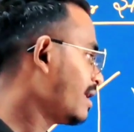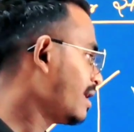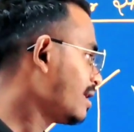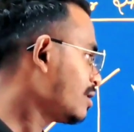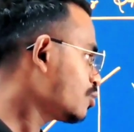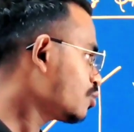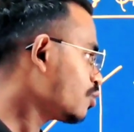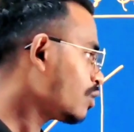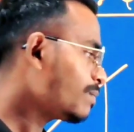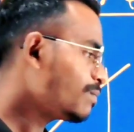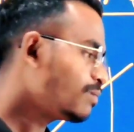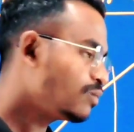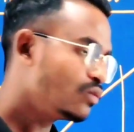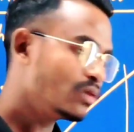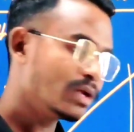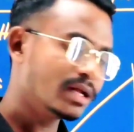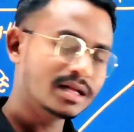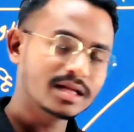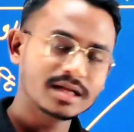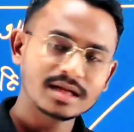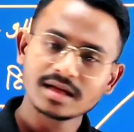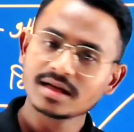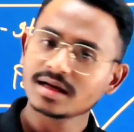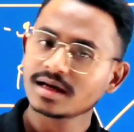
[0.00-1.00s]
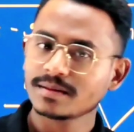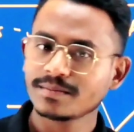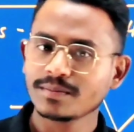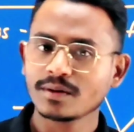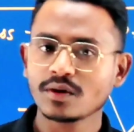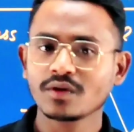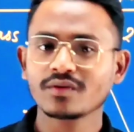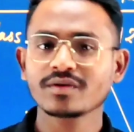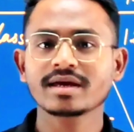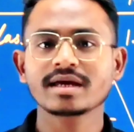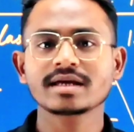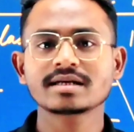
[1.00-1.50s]
एक तो आप पूरा नहीं कर
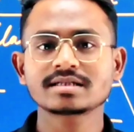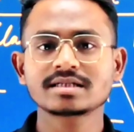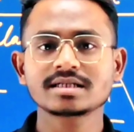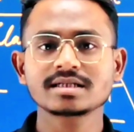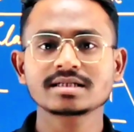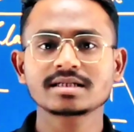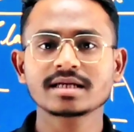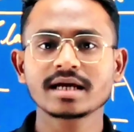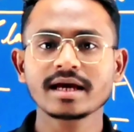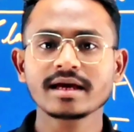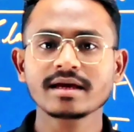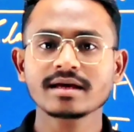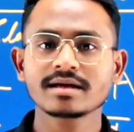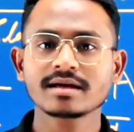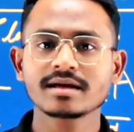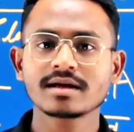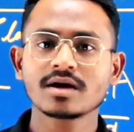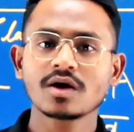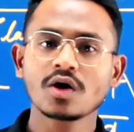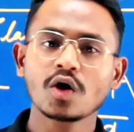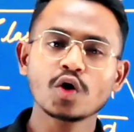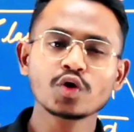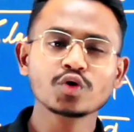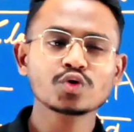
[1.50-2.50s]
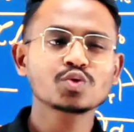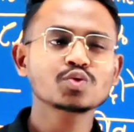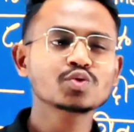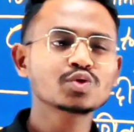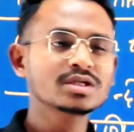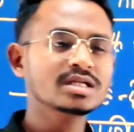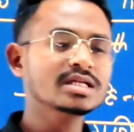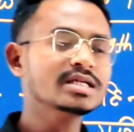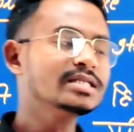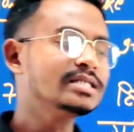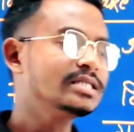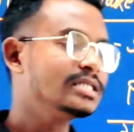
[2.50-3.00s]
पाओगे एक चीज़ है और
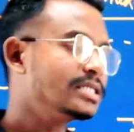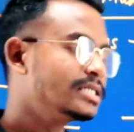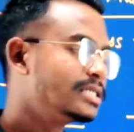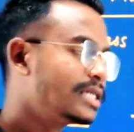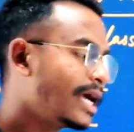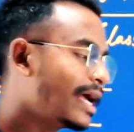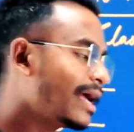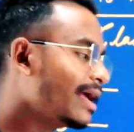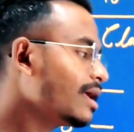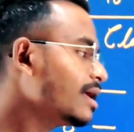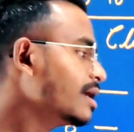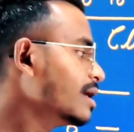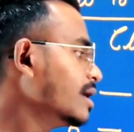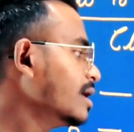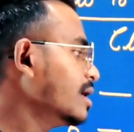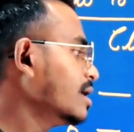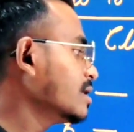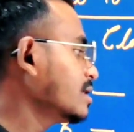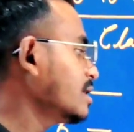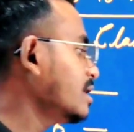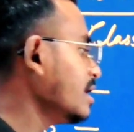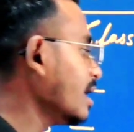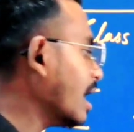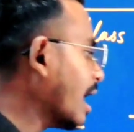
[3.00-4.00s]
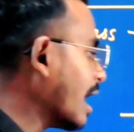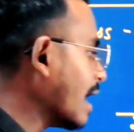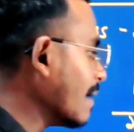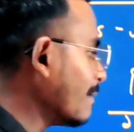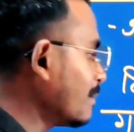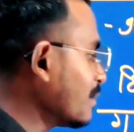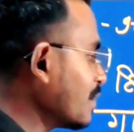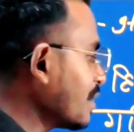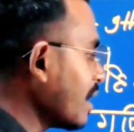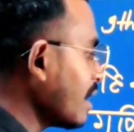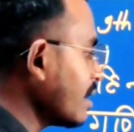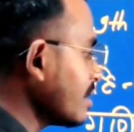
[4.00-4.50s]
दूसरी चीज़ है कि
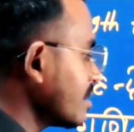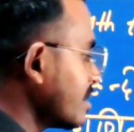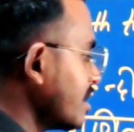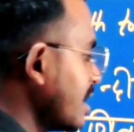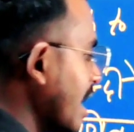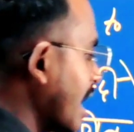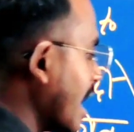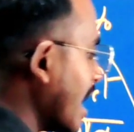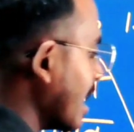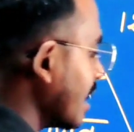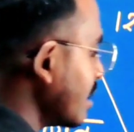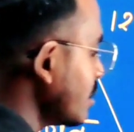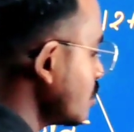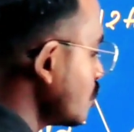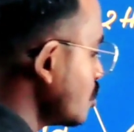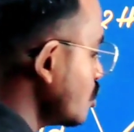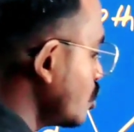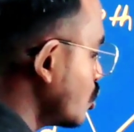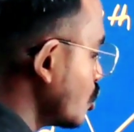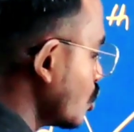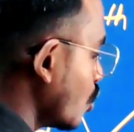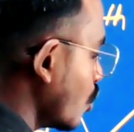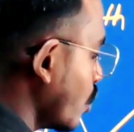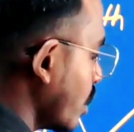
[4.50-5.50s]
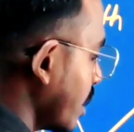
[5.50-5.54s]
आपका ध्यान जो